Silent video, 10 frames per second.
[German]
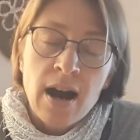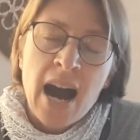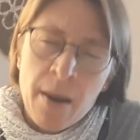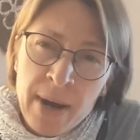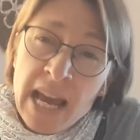
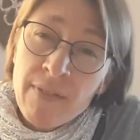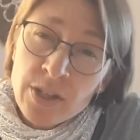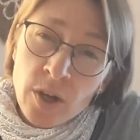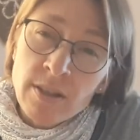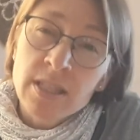Aber er war
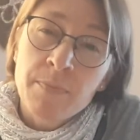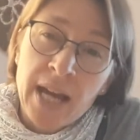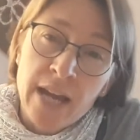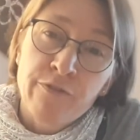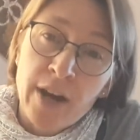trotzdem
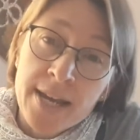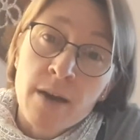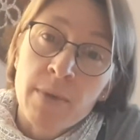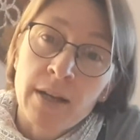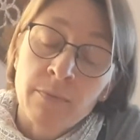kein
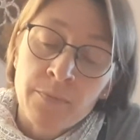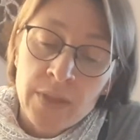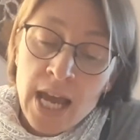freier Mann.